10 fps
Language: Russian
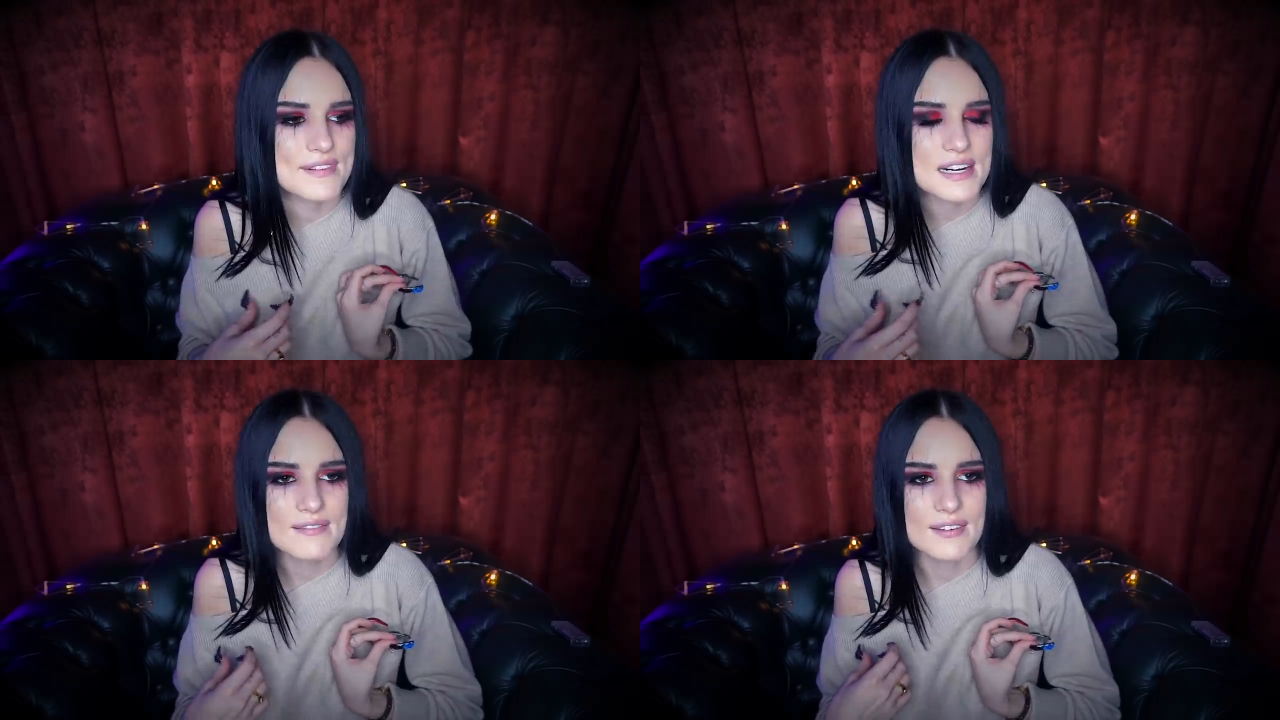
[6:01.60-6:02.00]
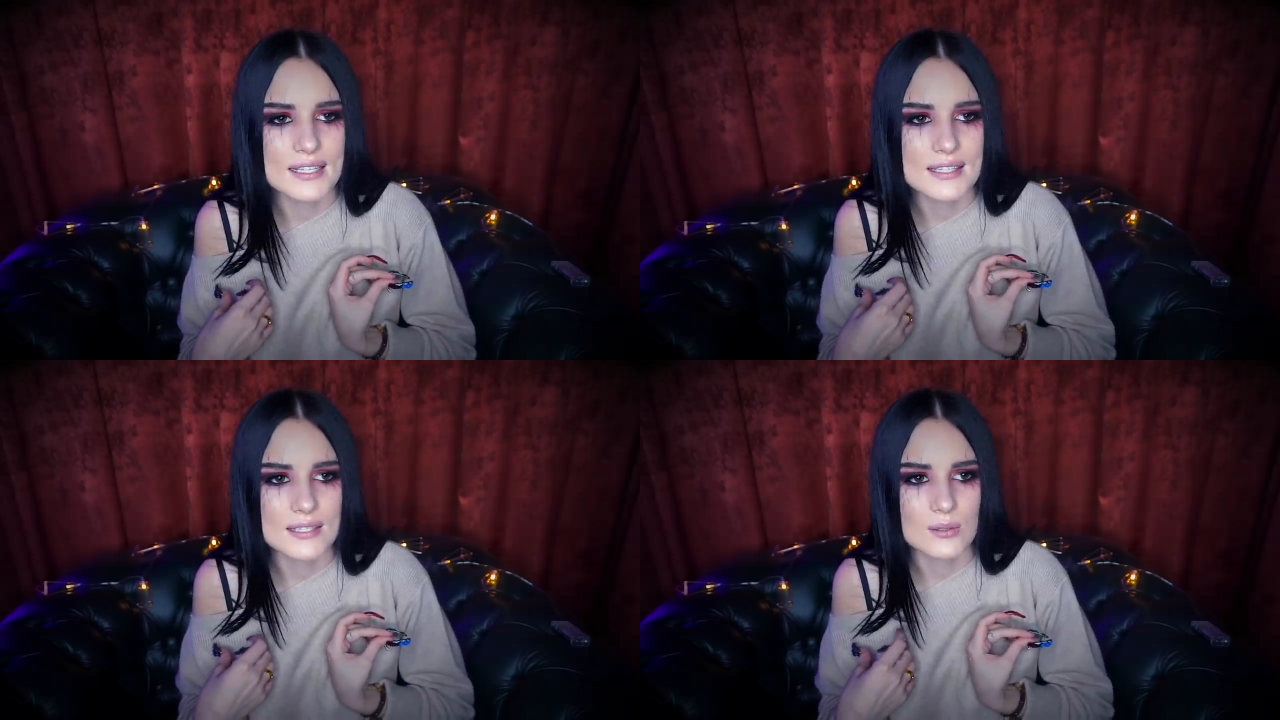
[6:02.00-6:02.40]

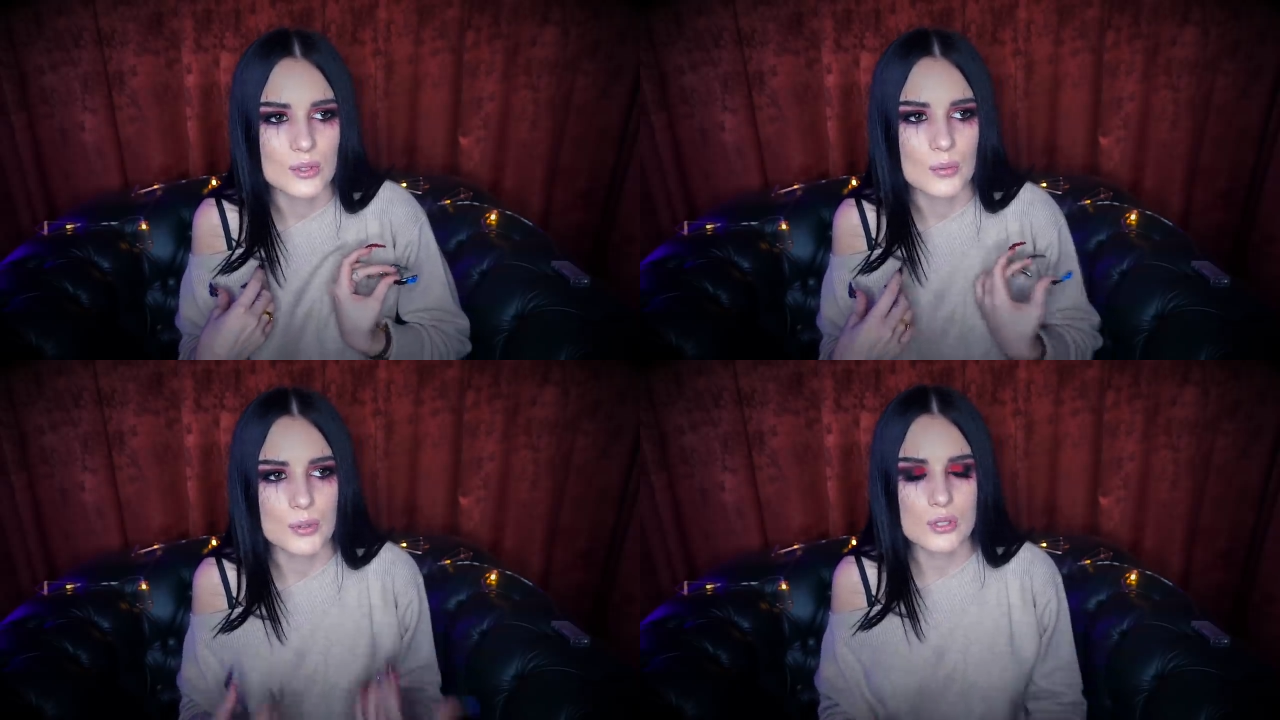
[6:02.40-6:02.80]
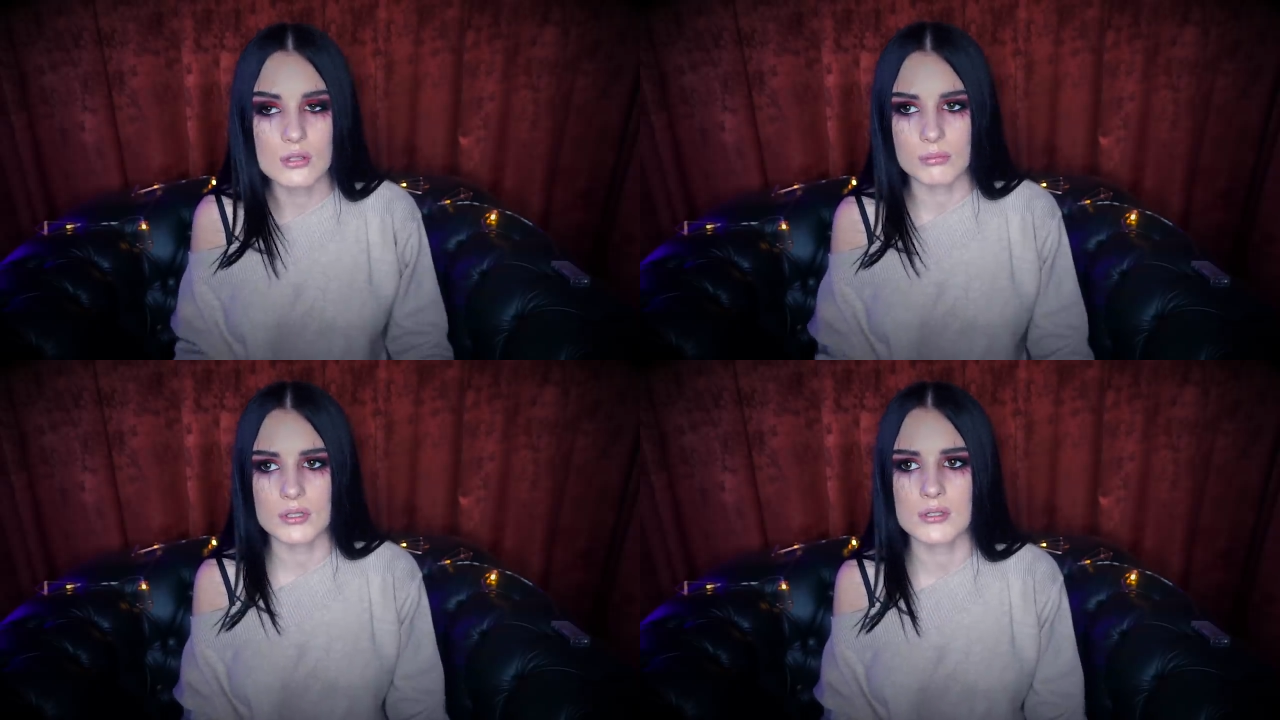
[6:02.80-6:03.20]
вырываться, у нее
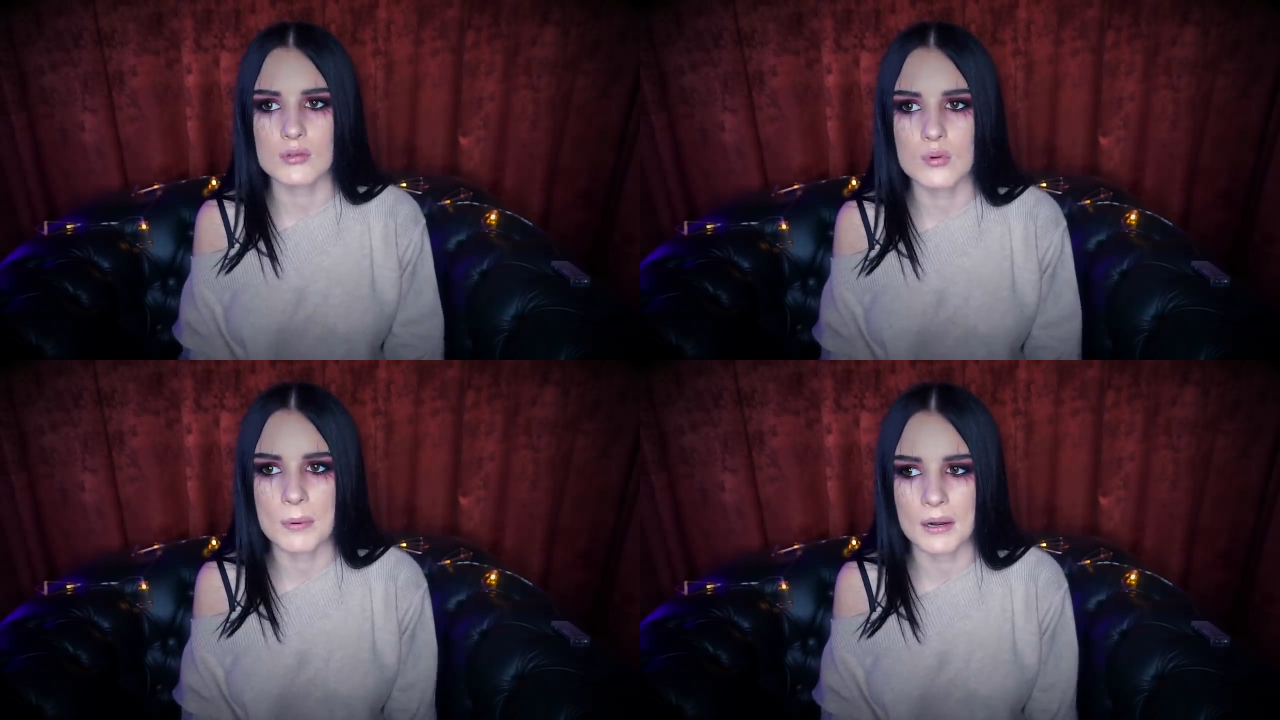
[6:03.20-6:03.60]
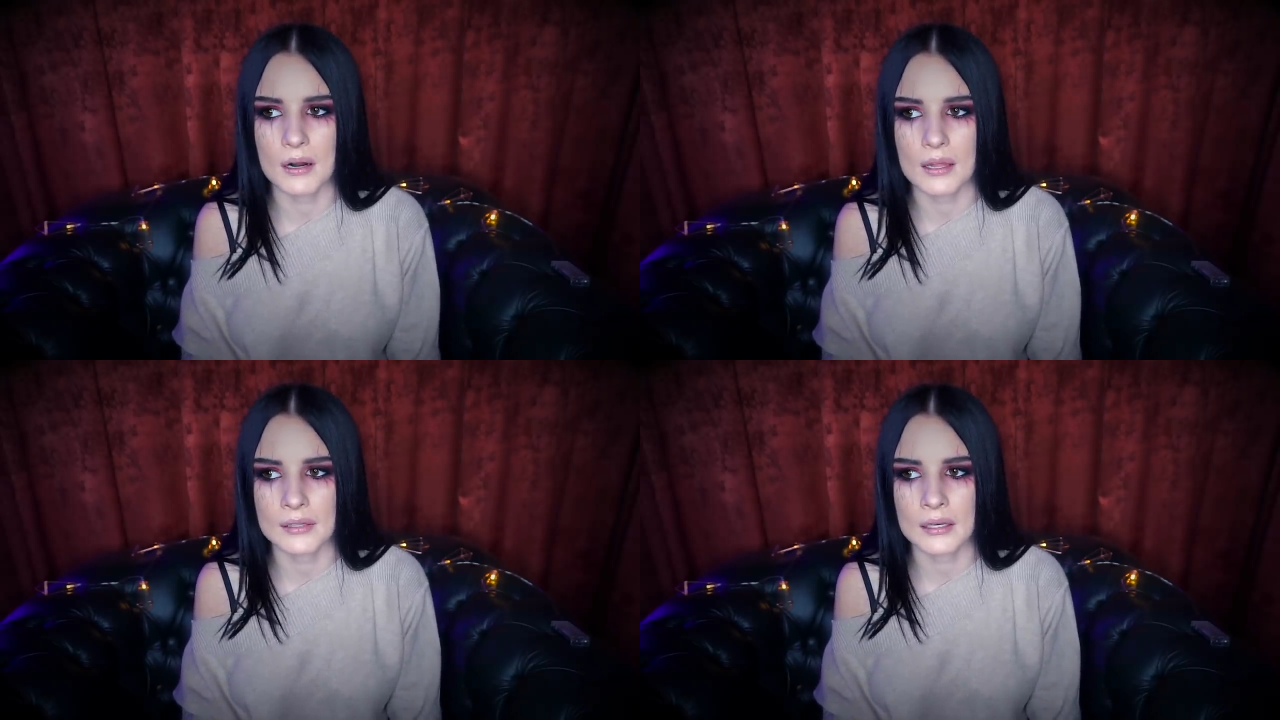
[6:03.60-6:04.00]
просто был ступор,
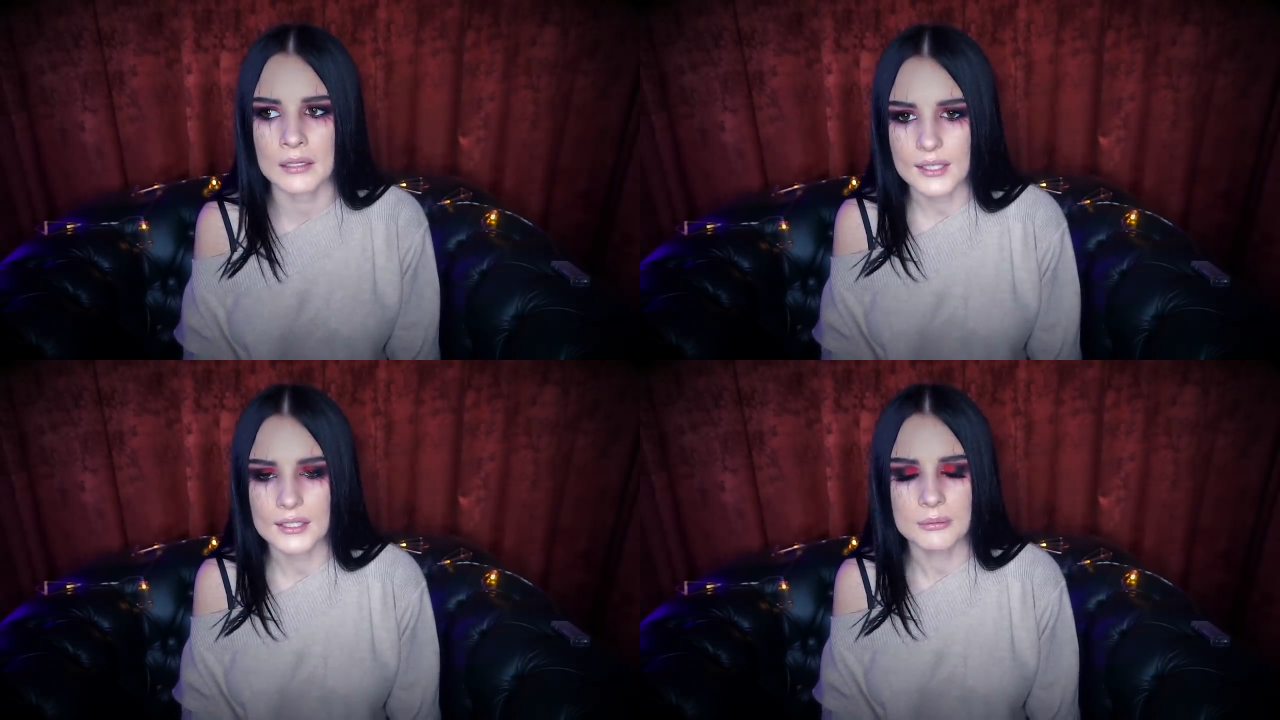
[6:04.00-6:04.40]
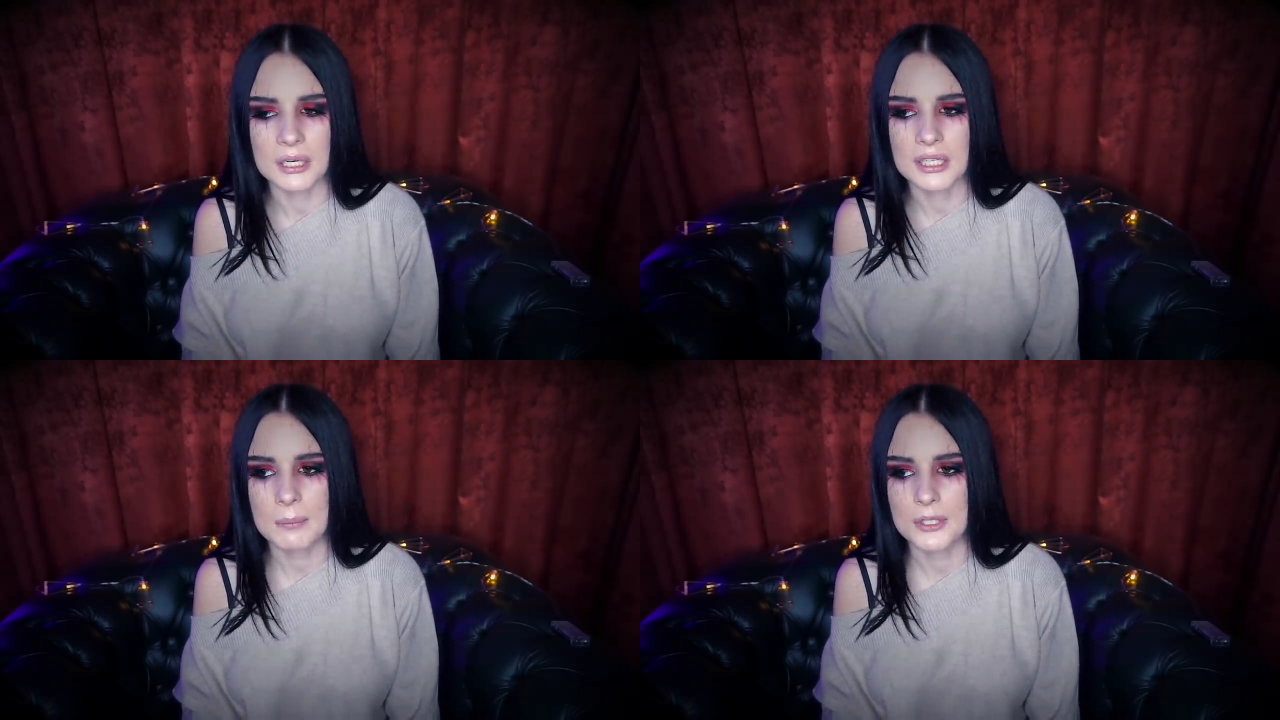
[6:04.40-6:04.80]
она и не
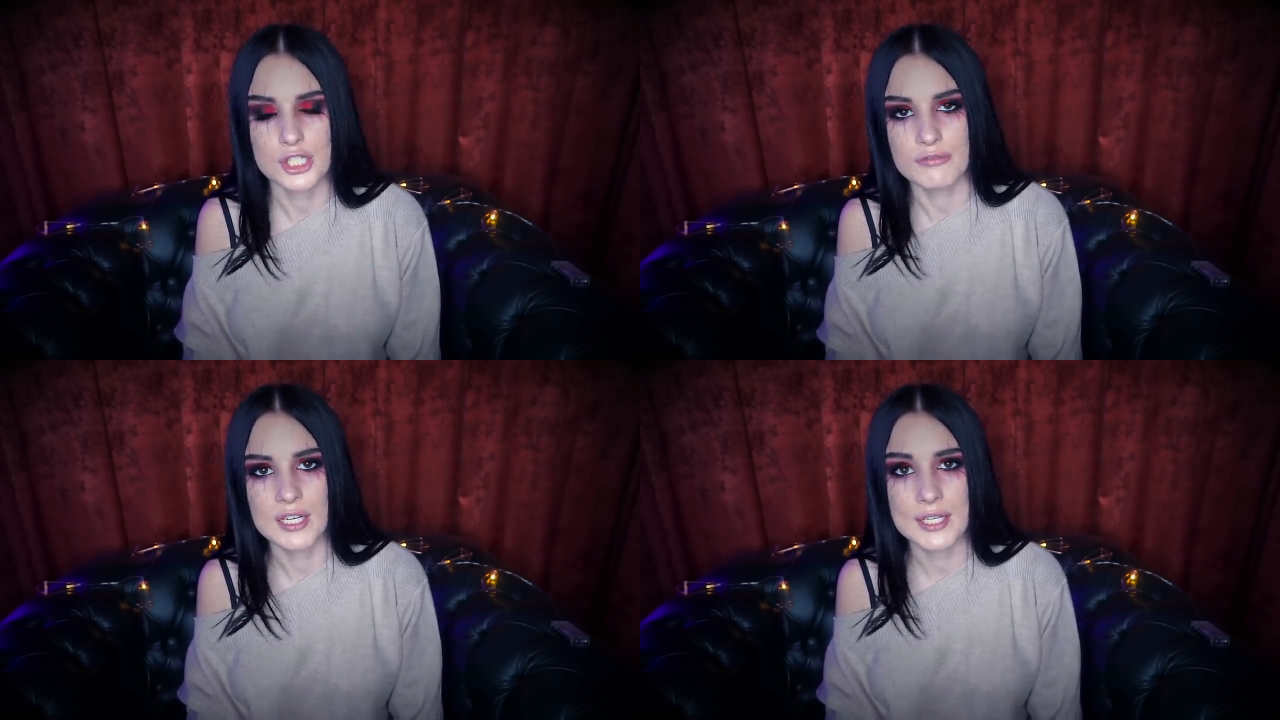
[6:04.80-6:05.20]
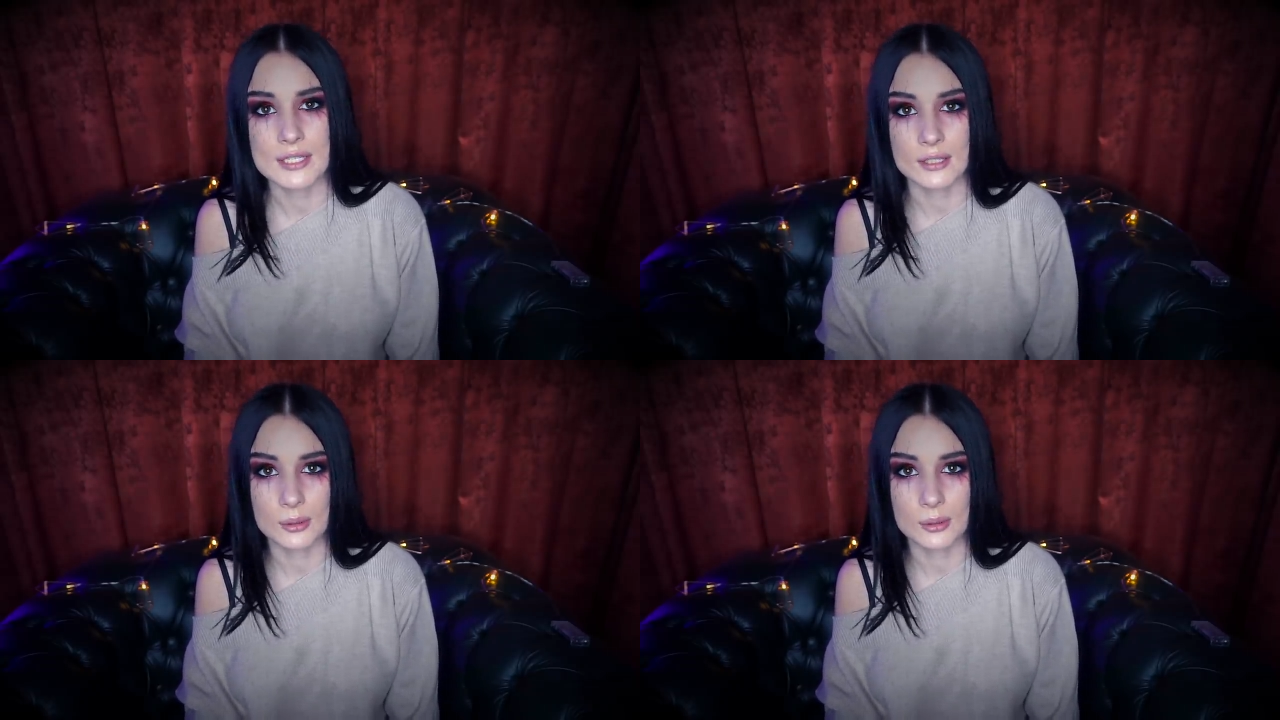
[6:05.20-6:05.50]
могла пошевелиться.